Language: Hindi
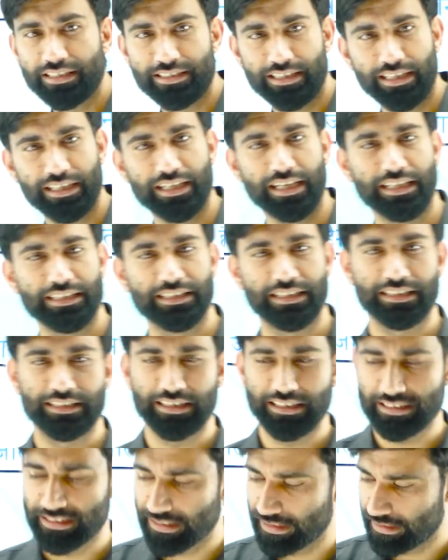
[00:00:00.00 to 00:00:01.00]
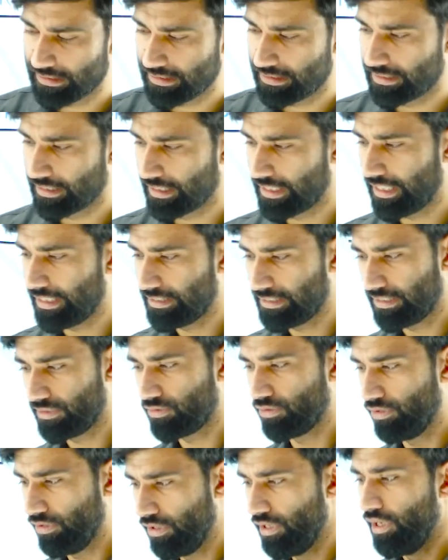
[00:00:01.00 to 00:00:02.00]
किसे कहा जाता है संत सिंगा जी
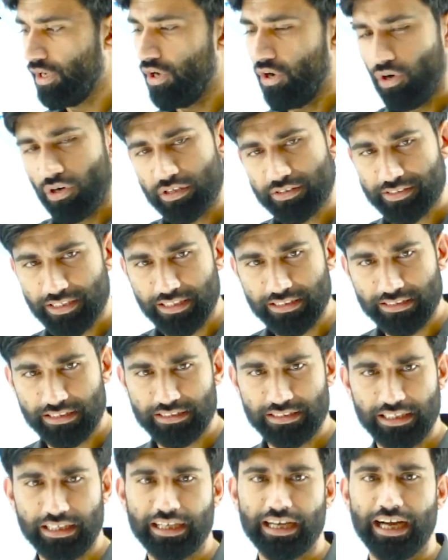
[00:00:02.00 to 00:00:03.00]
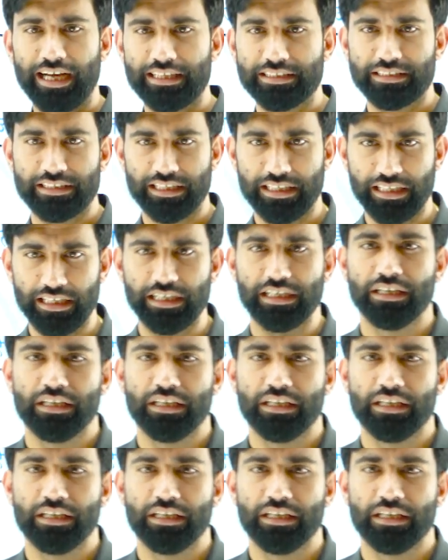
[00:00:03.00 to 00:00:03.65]
को और संत सिंगाजी